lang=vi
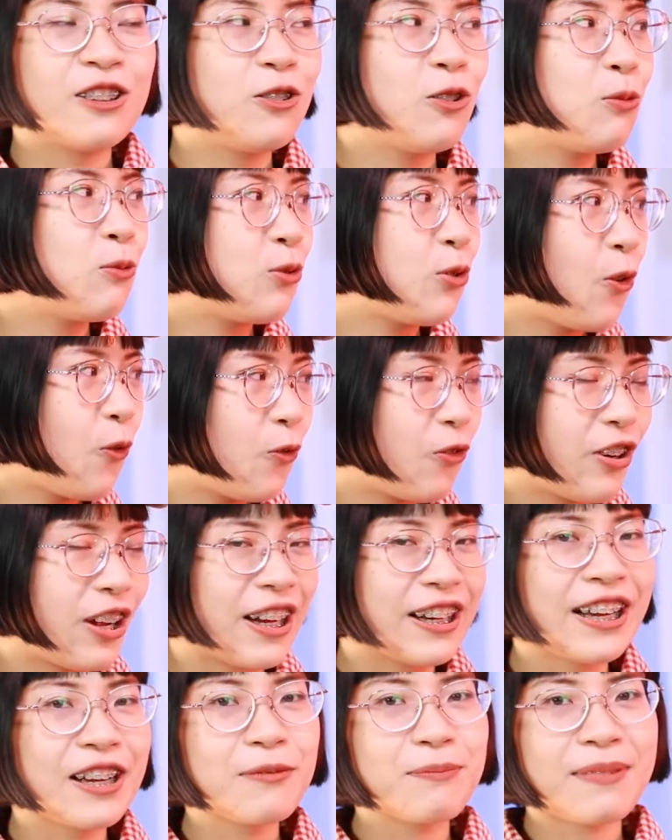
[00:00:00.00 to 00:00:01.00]
chúc Trúc
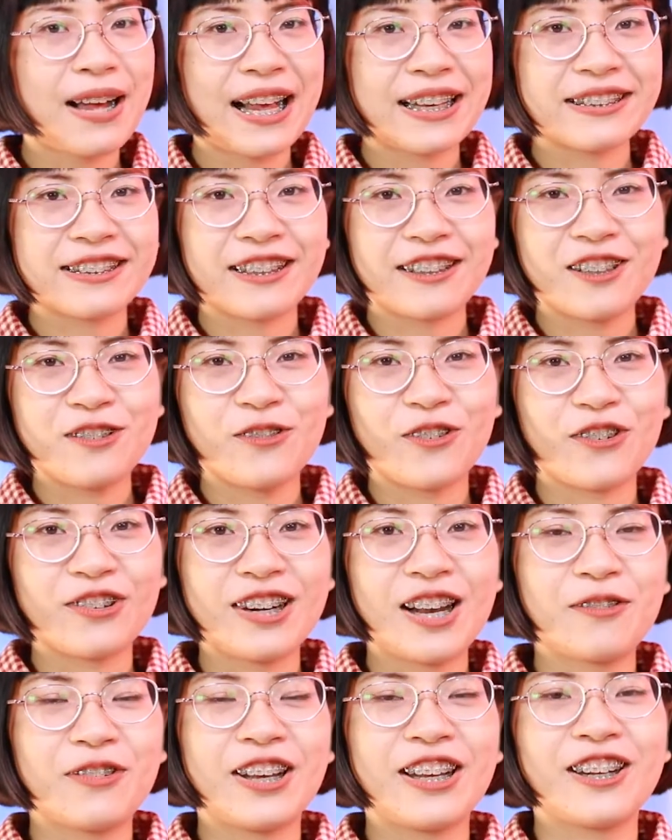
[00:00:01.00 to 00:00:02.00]
và các bạn sẽ có một
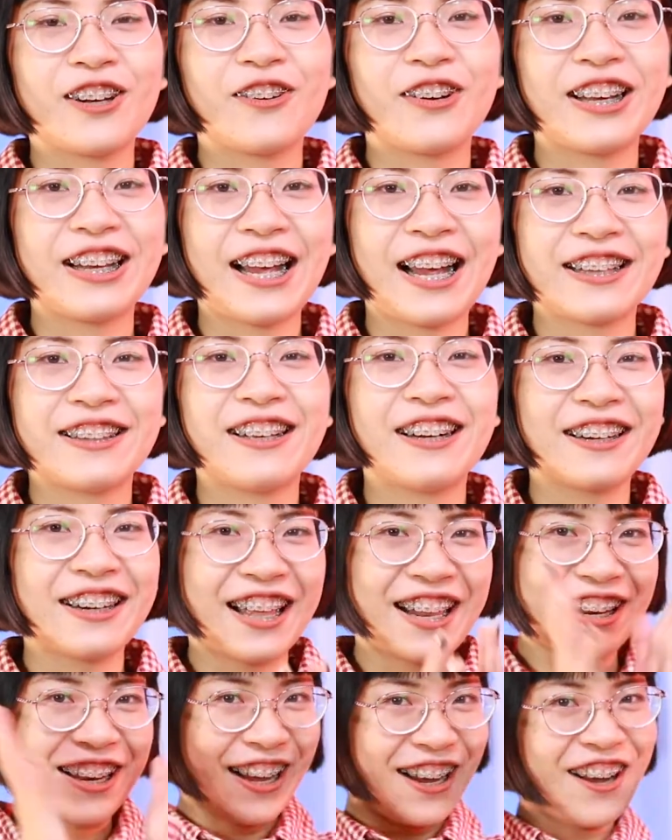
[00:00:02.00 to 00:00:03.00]
năm 2022 thật
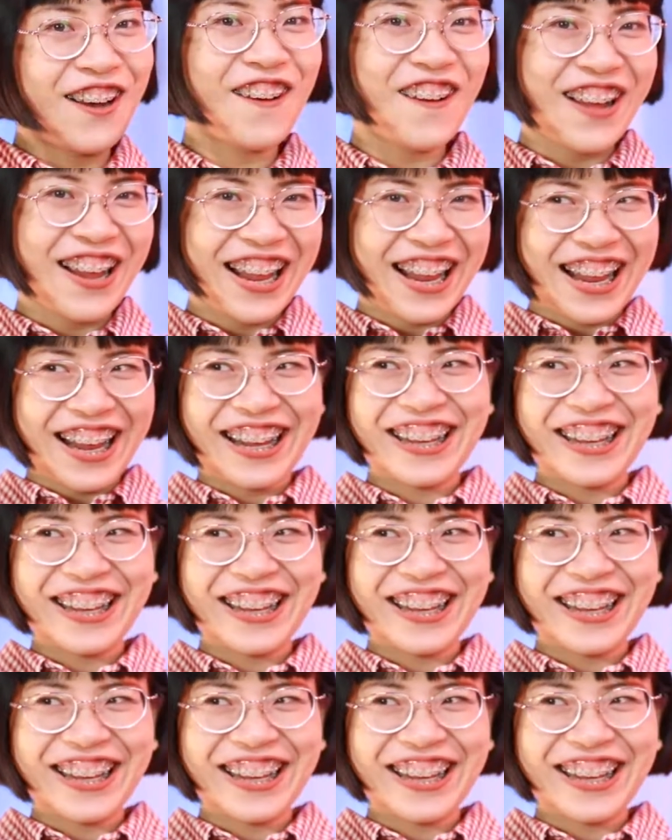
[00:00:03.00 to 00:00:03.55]
là nở hoa